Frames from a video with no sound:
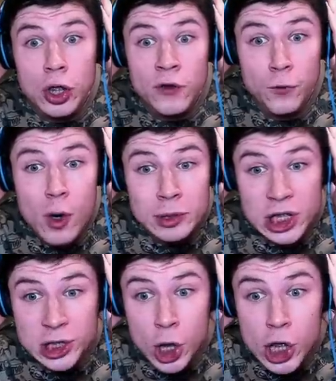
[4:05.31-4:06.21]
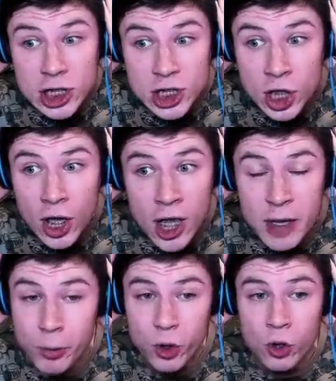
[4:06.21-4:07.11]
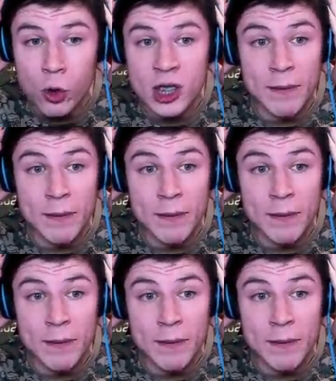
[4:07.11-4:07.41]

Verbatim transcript: В общей статистике это проигрок.